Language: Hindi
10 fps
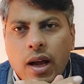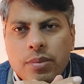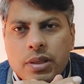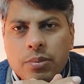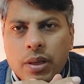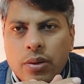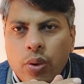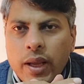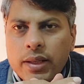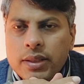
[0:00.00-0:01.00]
आप सिंपल
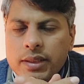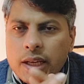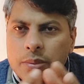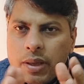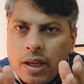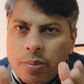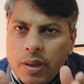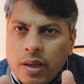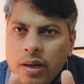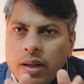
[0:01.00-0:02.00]
ऑयल जैसे आपके घर पे